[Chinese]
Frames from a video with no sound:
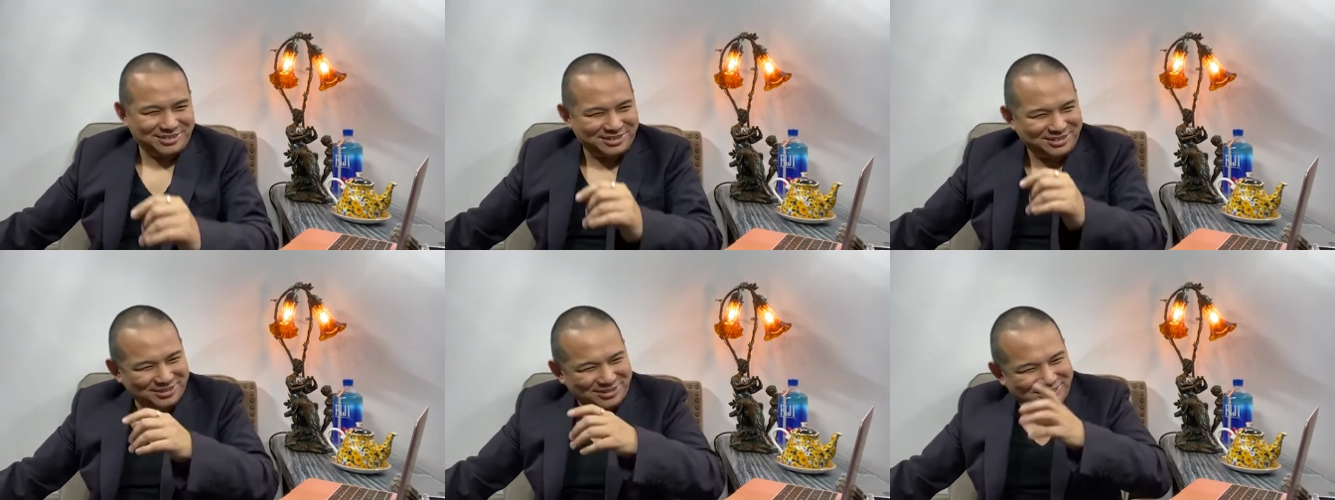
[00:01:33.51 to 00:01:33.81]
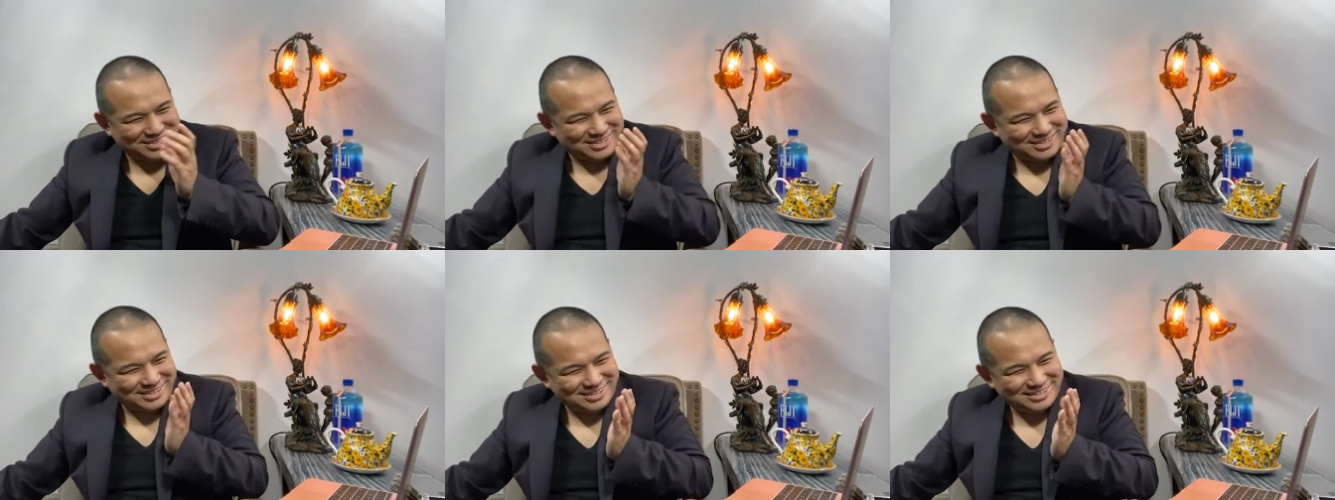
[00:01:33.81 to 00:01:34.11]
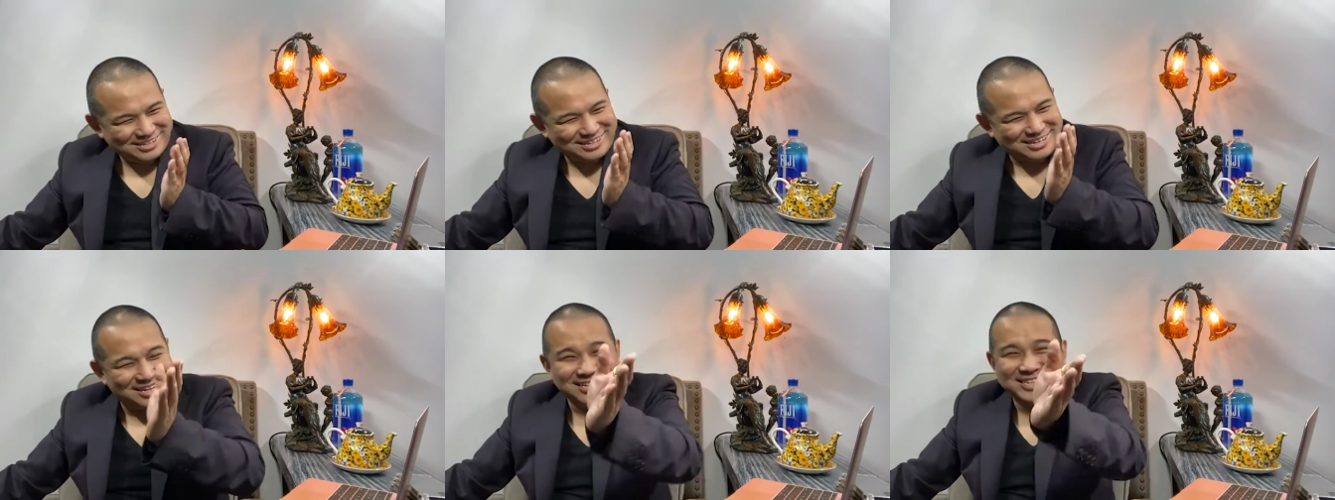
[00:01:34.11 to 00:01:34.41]
就就
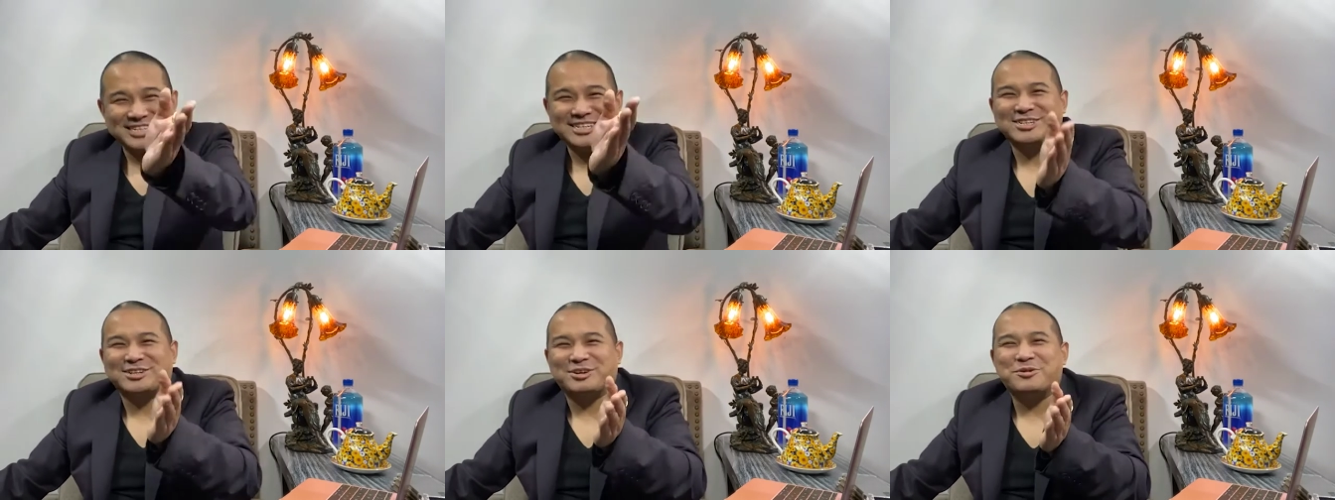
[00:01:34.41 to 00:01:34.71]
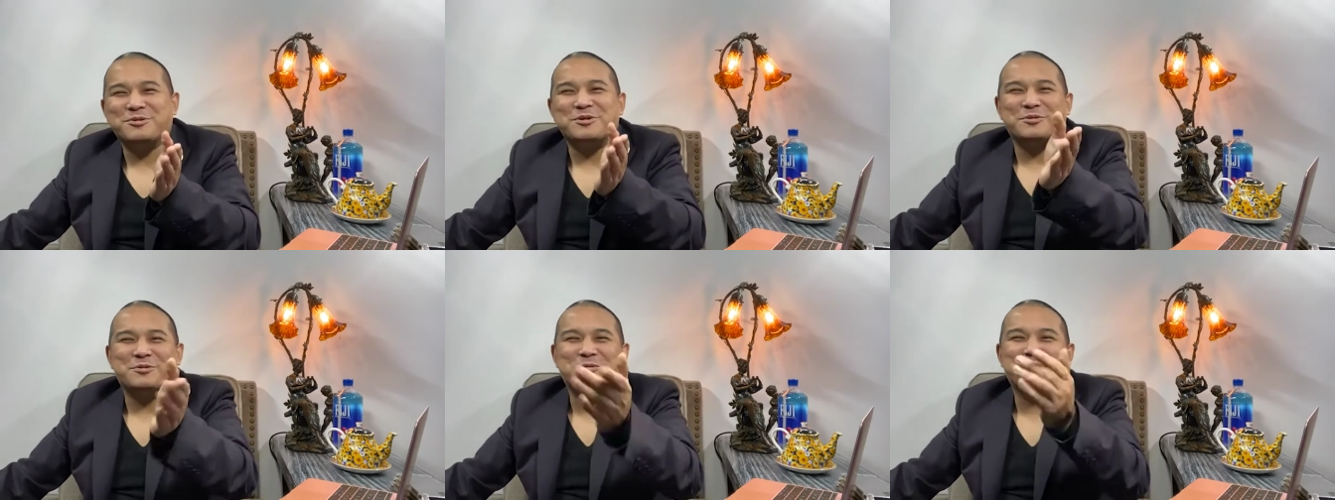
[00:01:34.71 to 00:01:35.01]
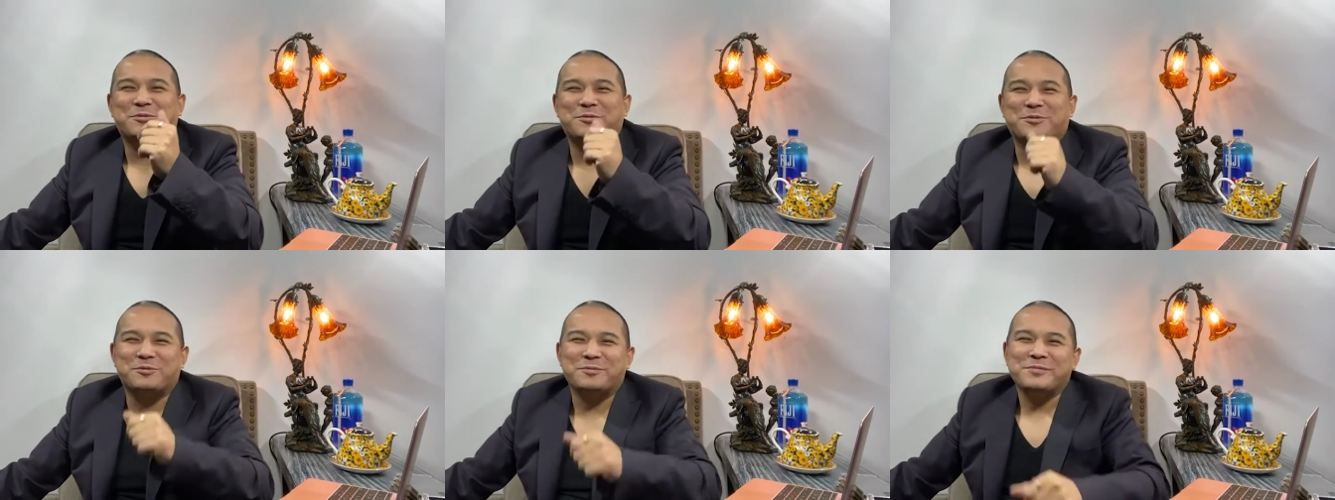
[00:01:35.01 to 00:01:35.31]
第一次
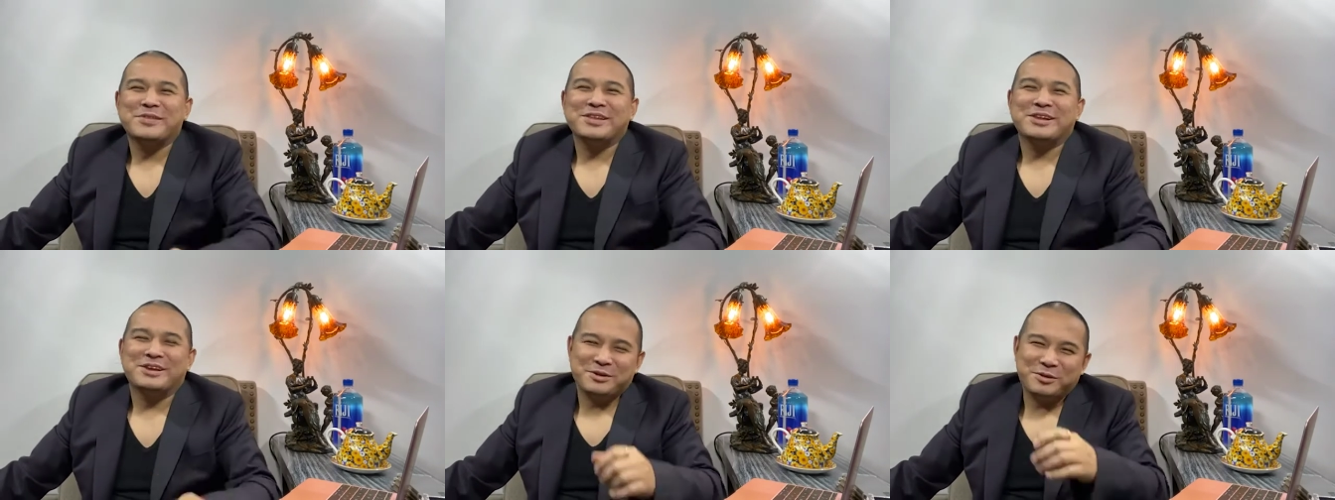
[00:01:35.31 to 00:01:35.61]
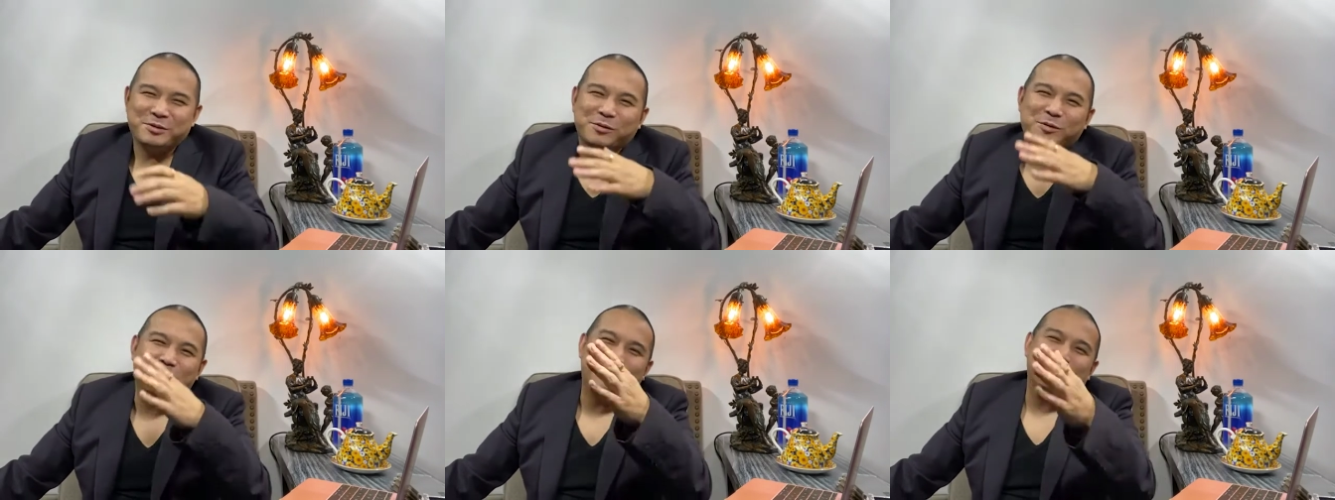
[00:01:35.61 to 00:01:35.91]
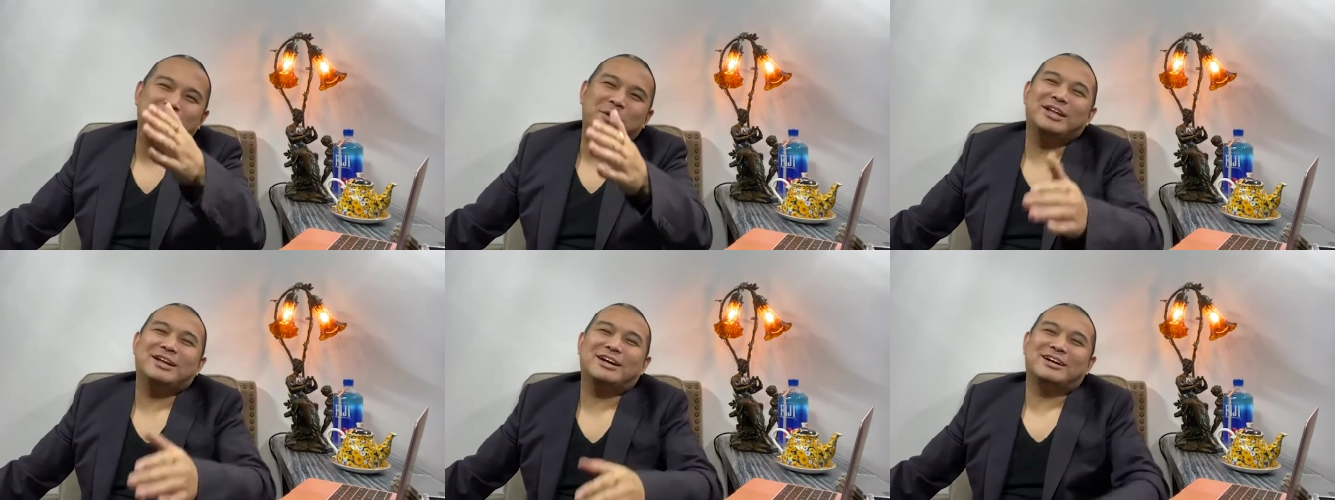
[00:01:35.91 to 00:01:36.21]
过过
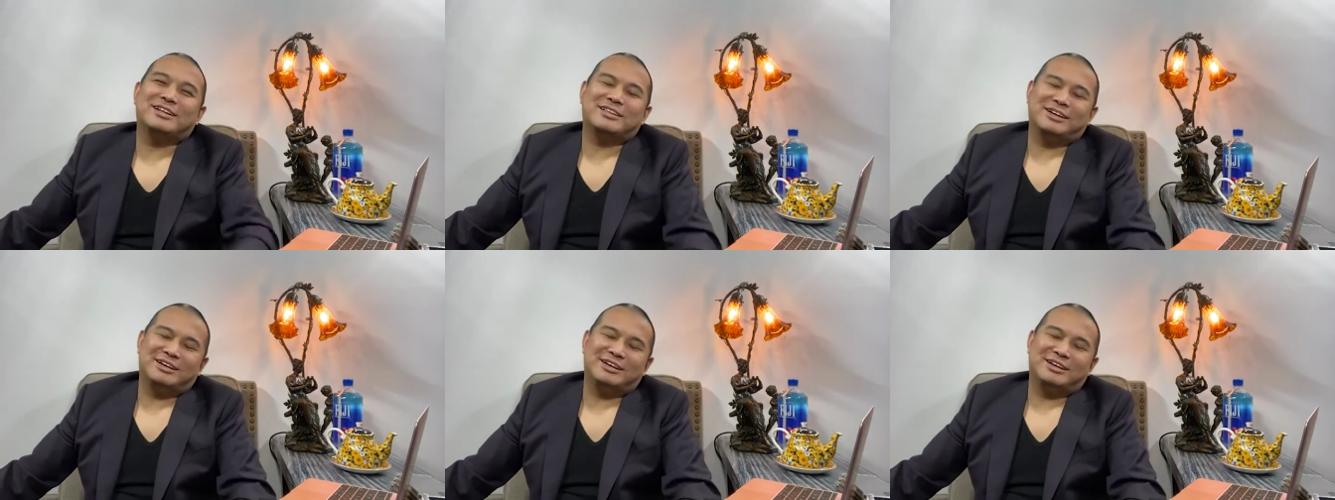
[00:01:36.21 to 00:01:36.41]
关啊，